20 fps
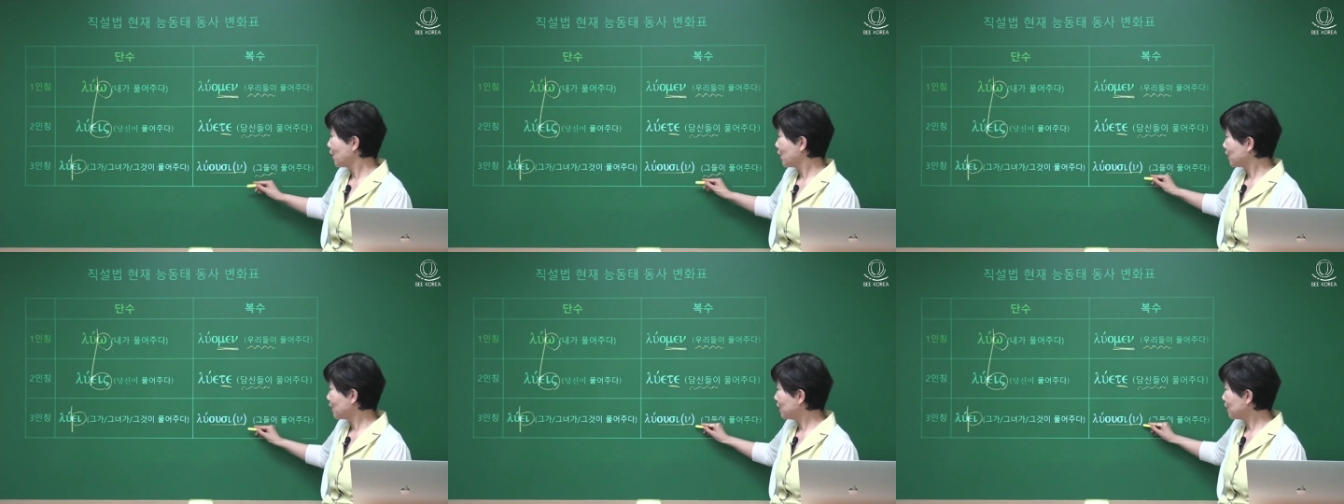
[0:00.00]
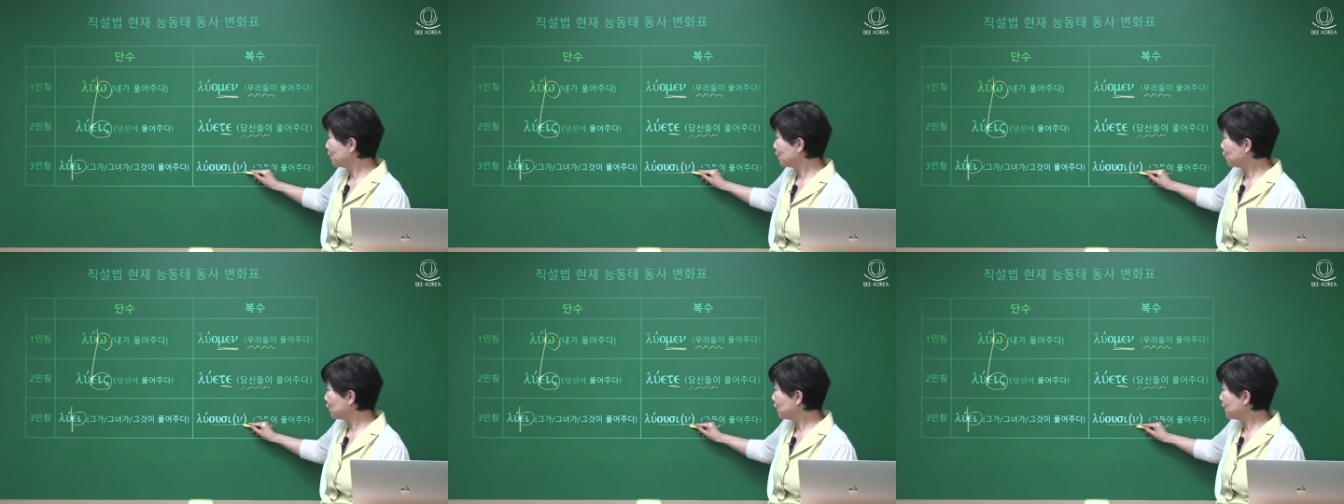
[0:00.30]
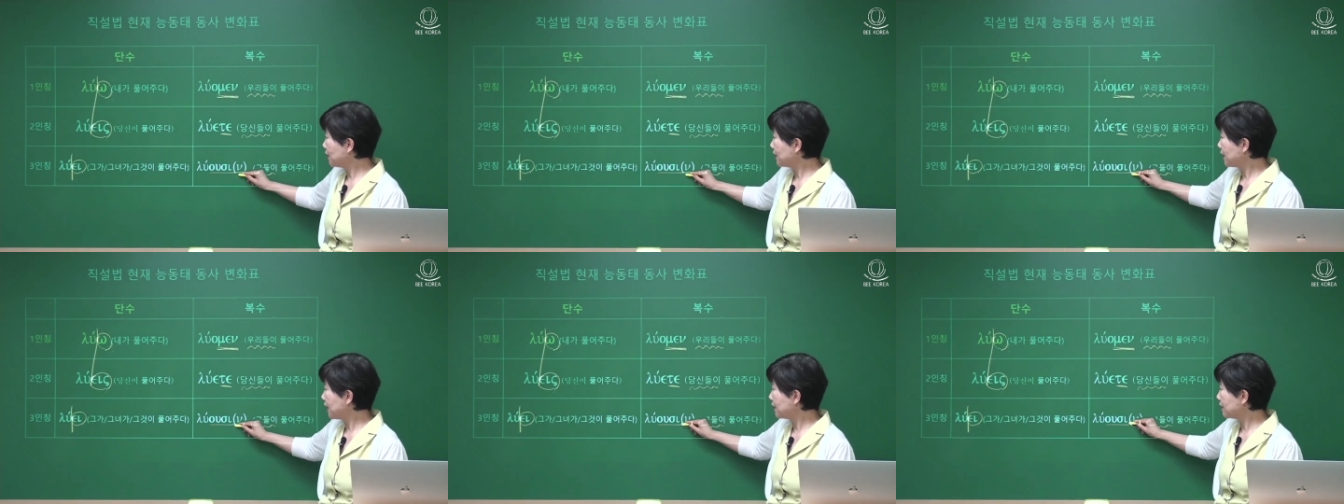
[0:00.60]
이
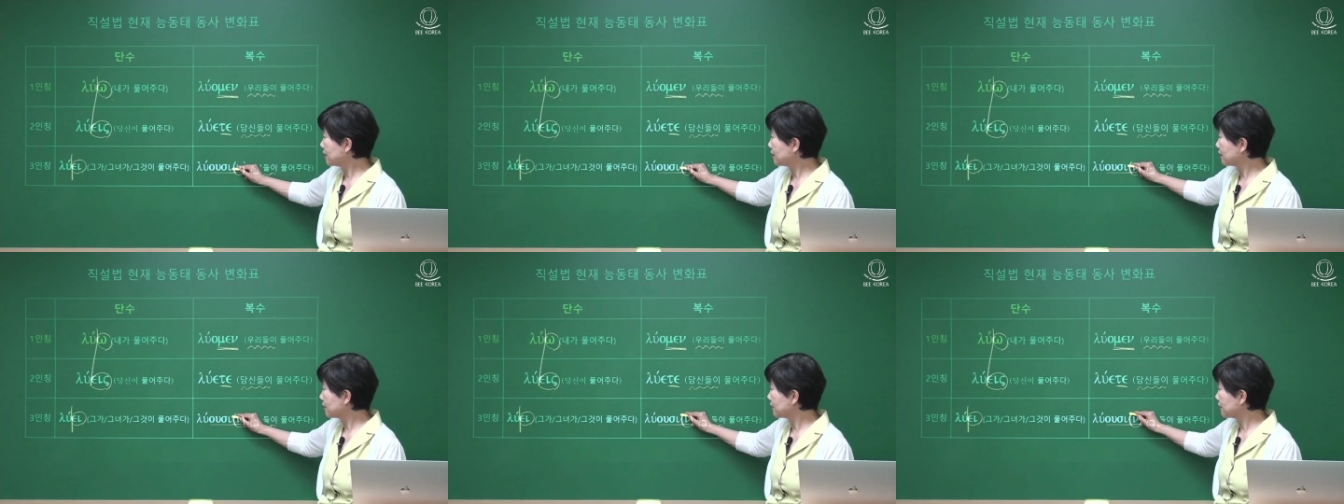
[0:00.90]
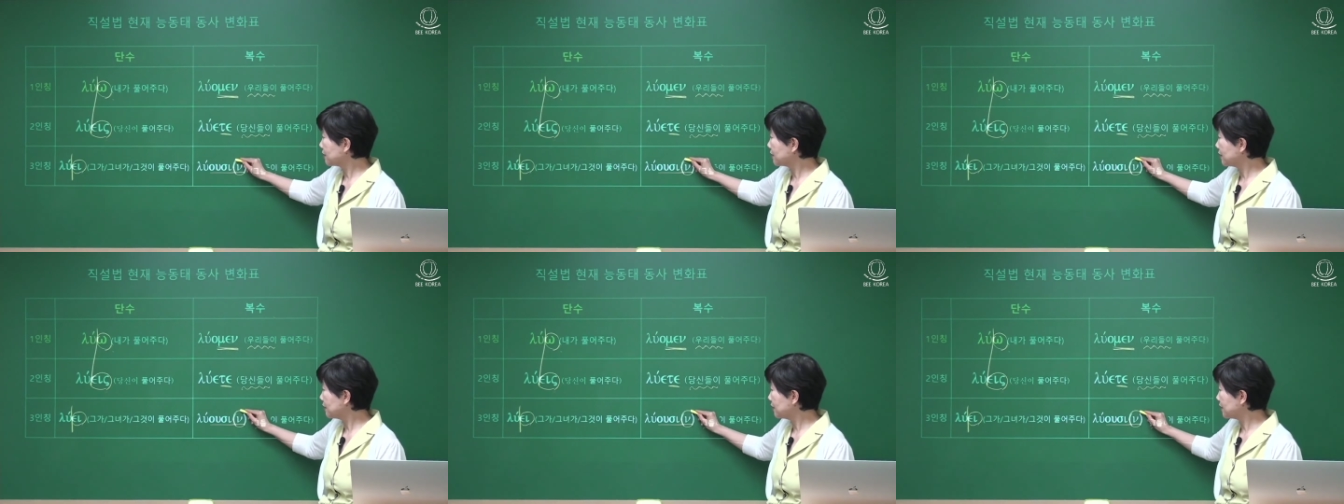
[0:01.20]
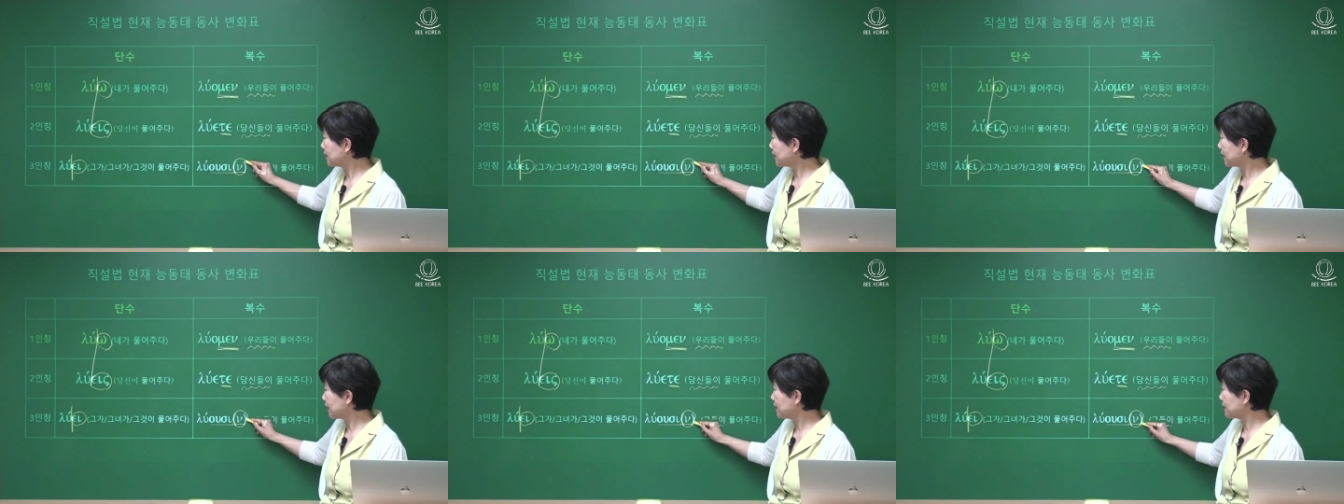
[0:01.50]
뉘라는 것을
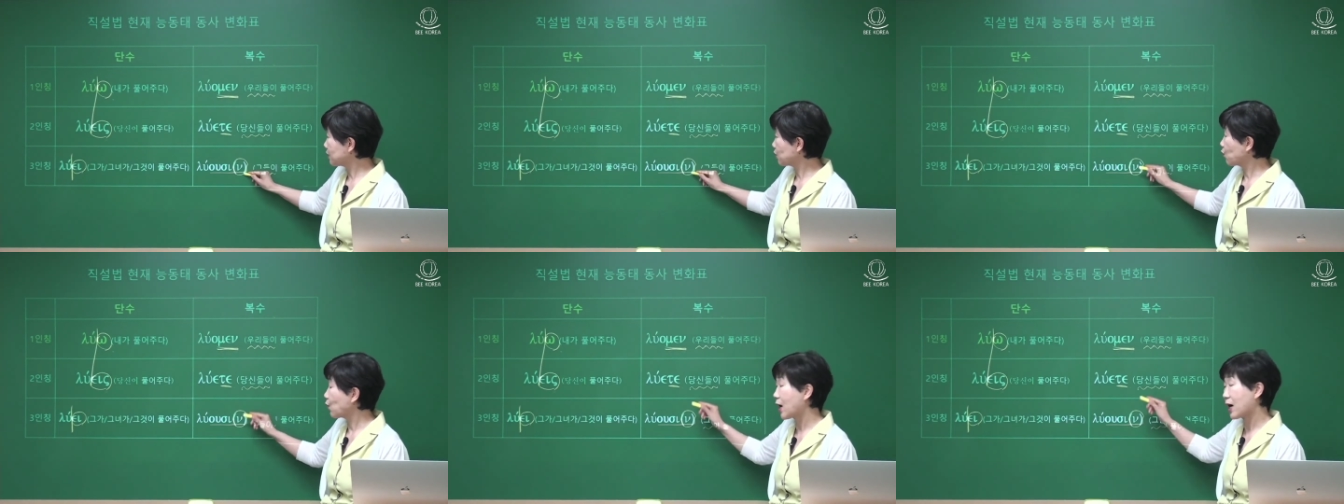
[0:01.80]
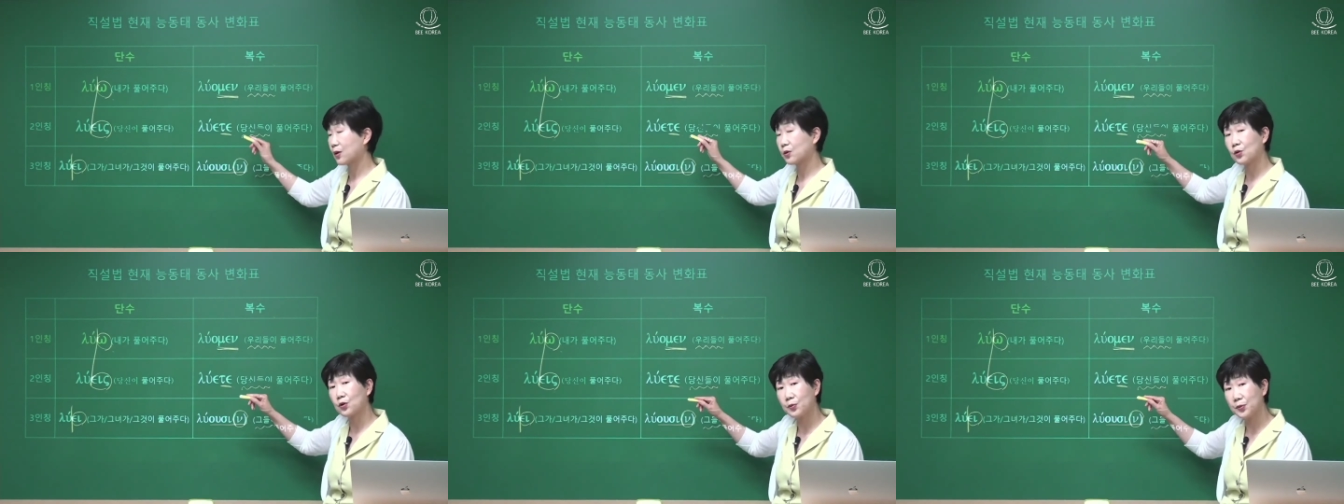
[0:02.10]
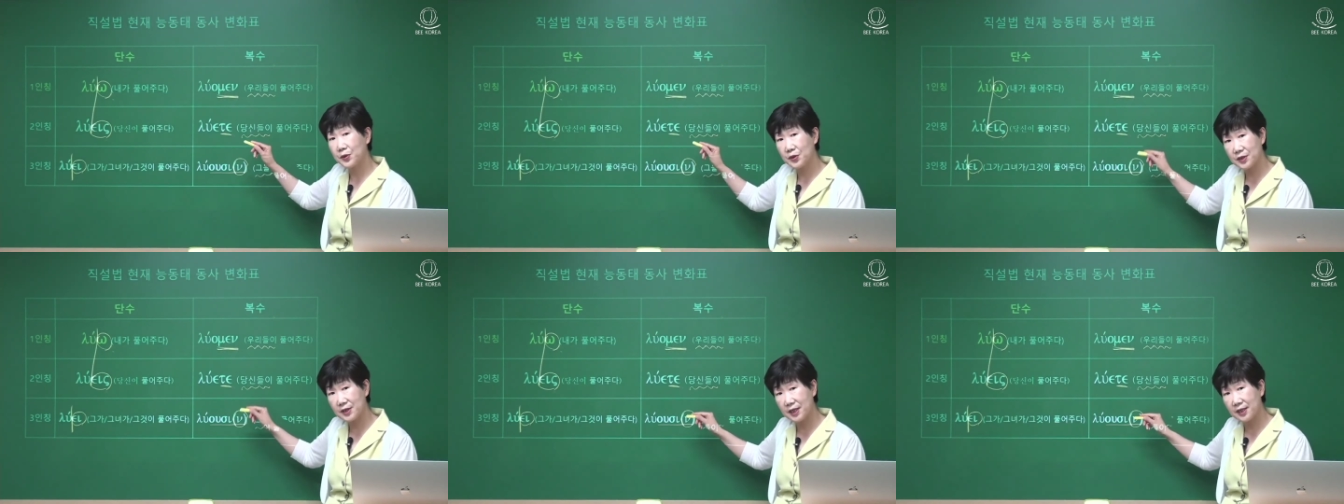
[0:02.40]
제가 이제 괄호로
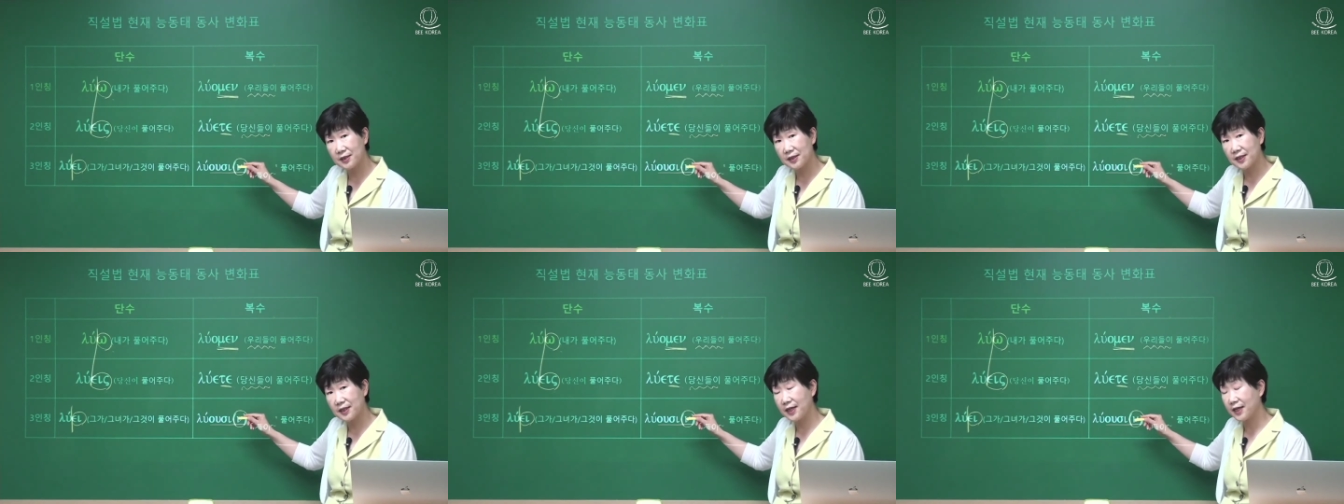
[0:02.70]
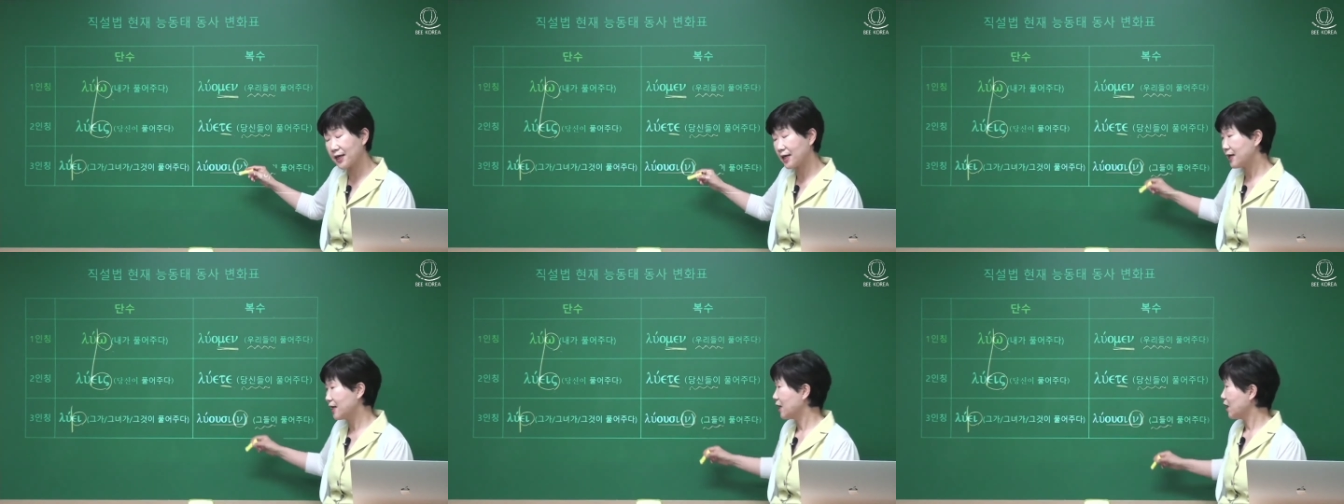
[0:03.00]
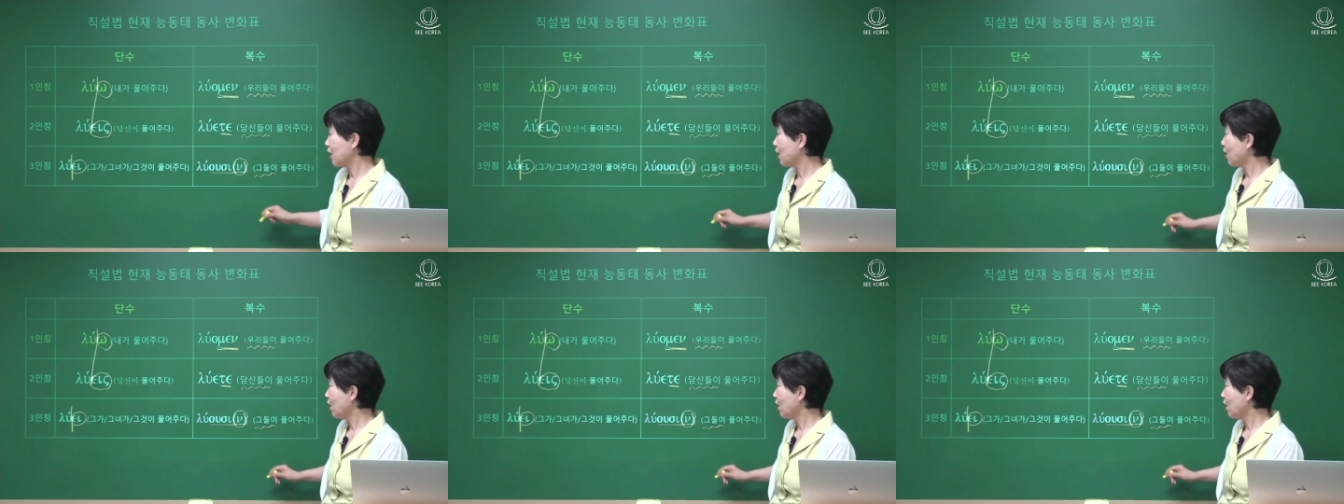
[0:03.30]
표시했는데